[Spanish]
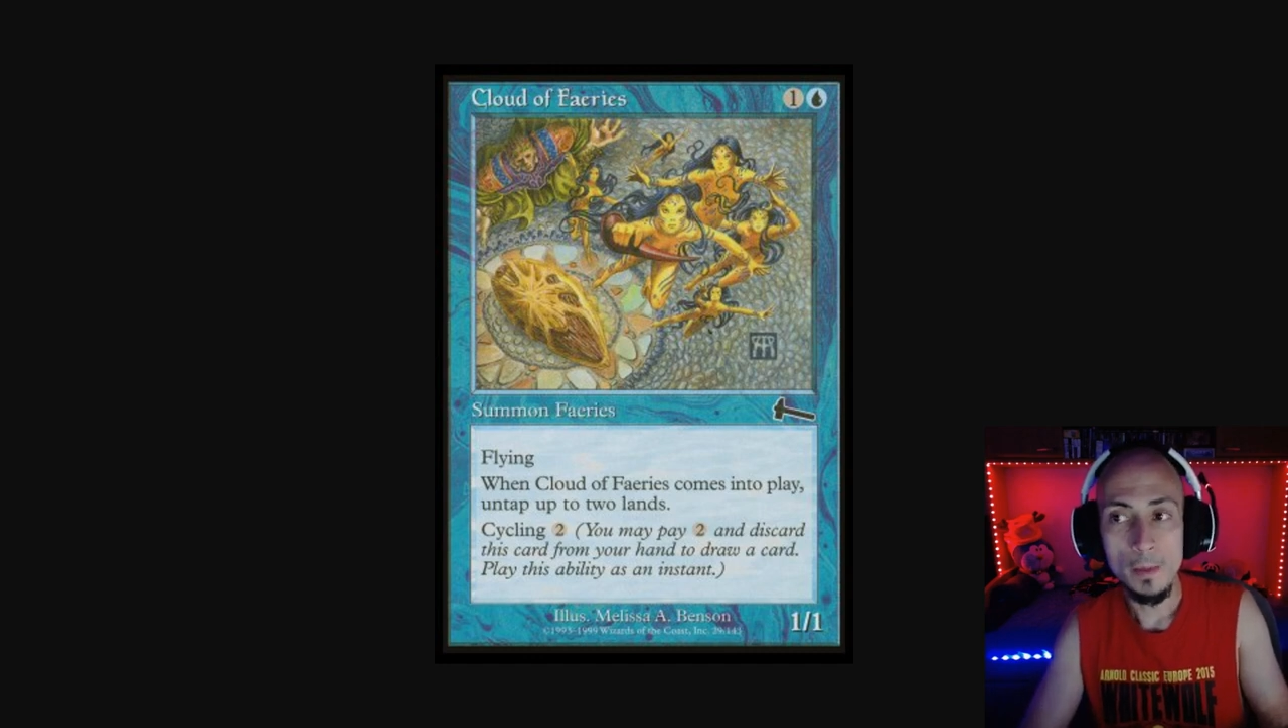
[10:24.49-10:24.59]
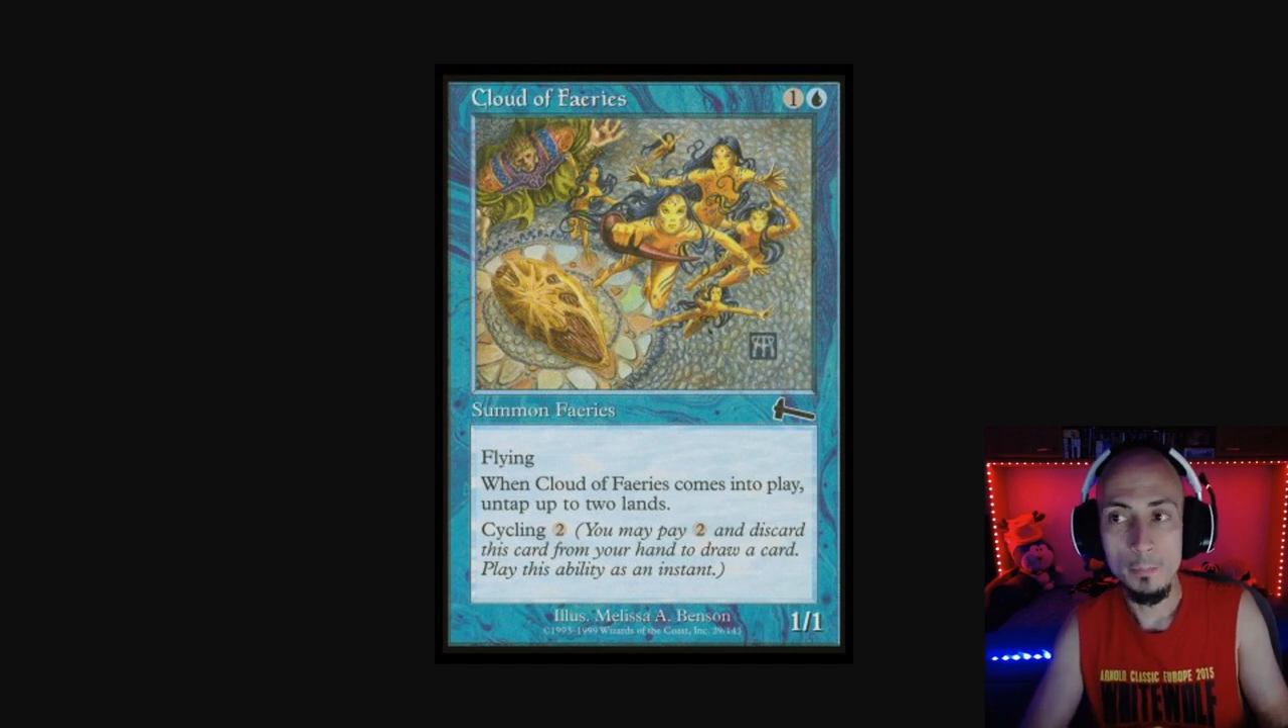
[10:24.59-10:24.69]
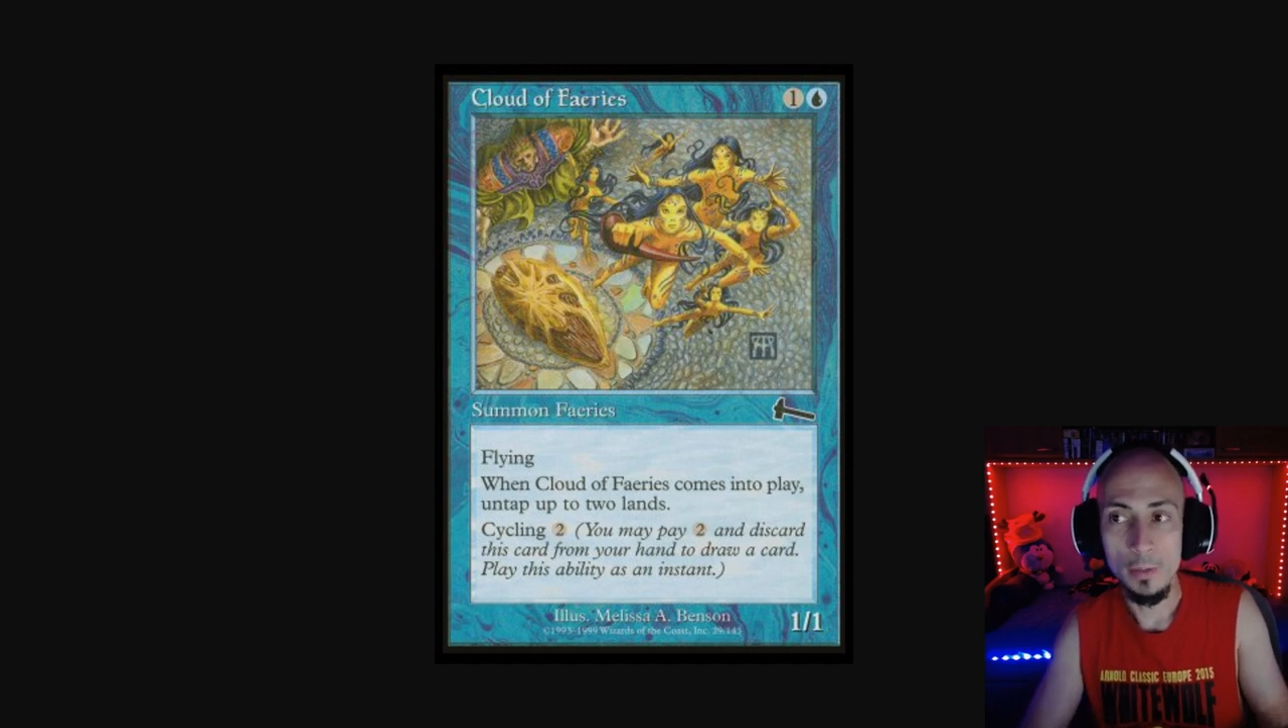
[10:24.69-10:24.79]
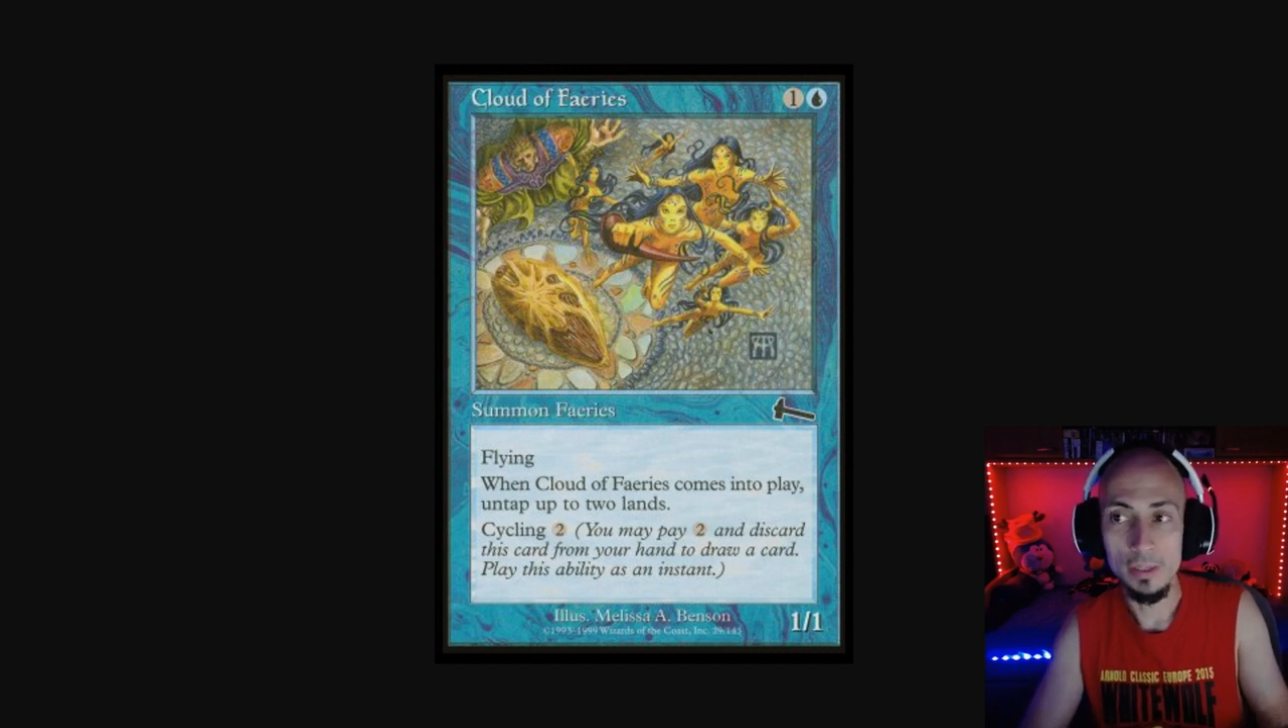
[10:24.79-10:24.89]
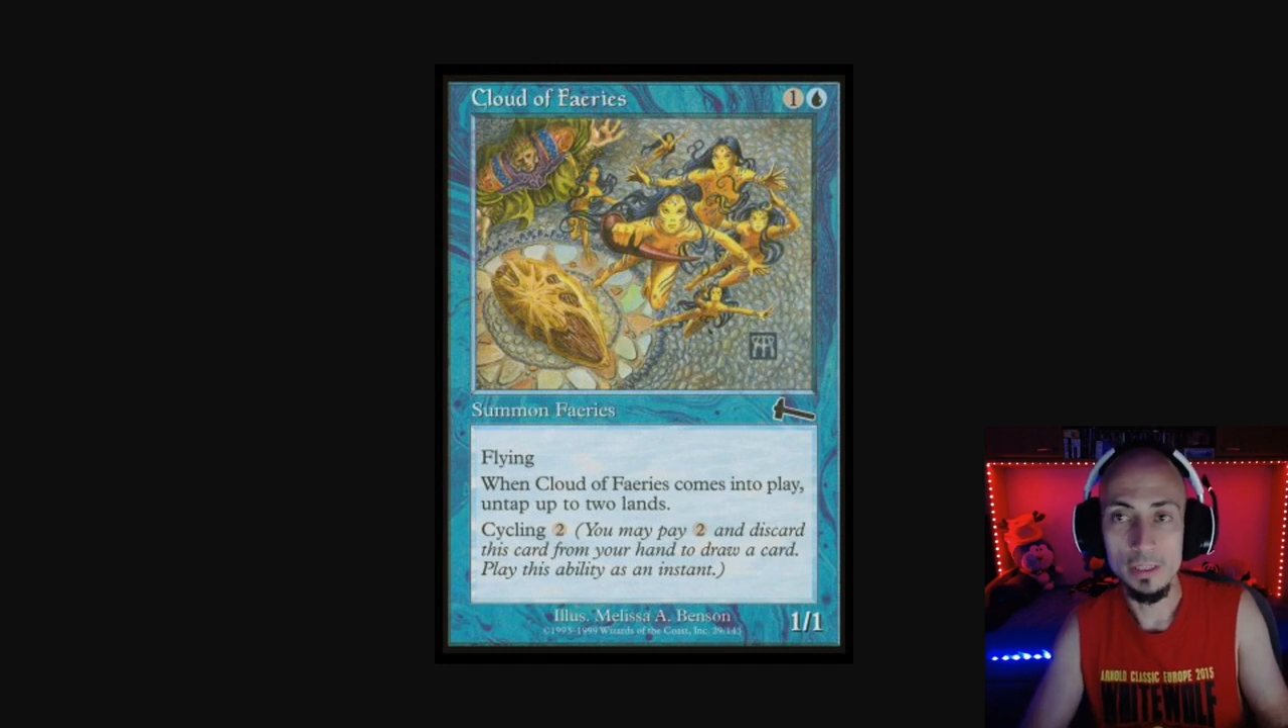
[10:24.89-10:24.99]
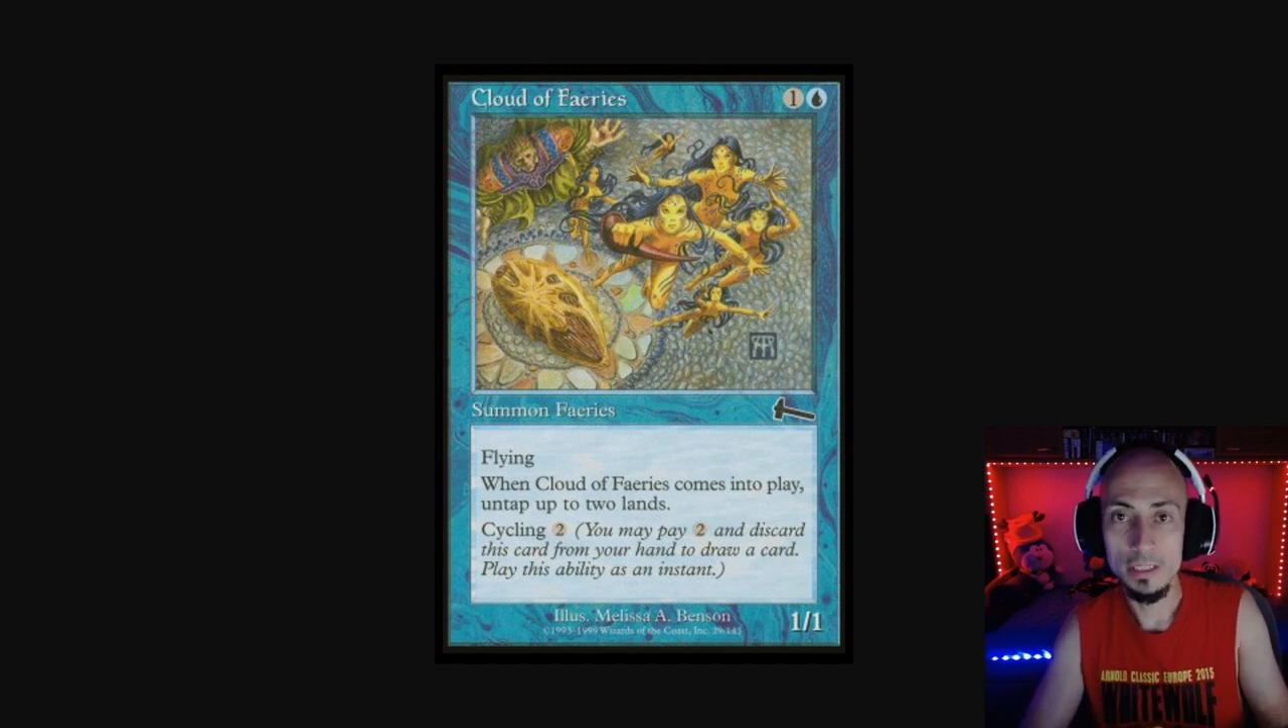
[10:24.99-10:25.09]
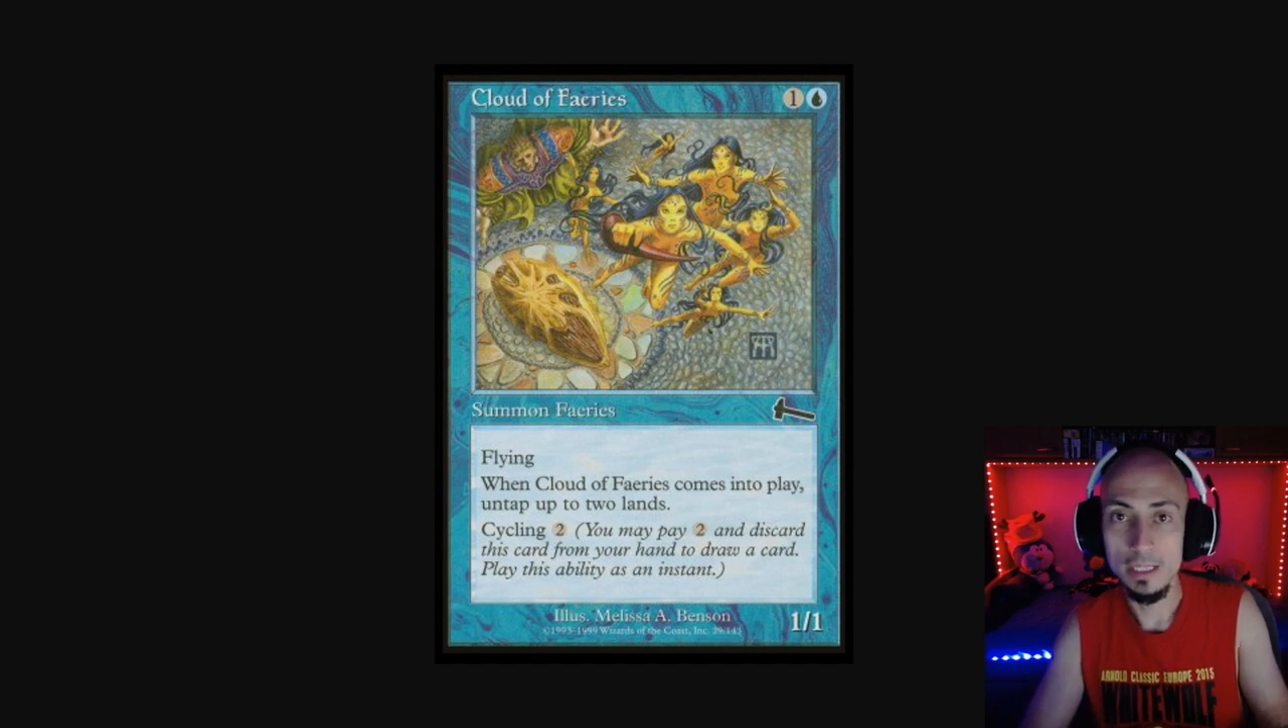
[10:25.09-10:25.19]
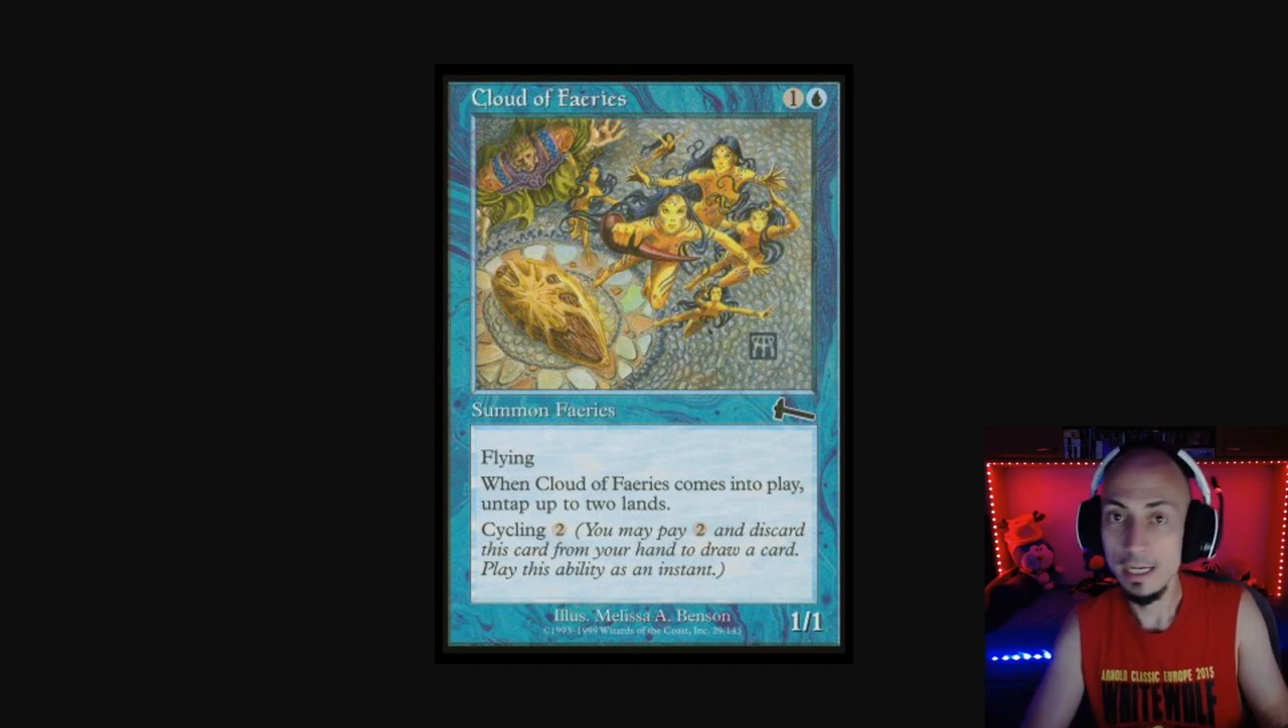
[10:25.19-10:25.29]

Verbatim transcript: pero antes era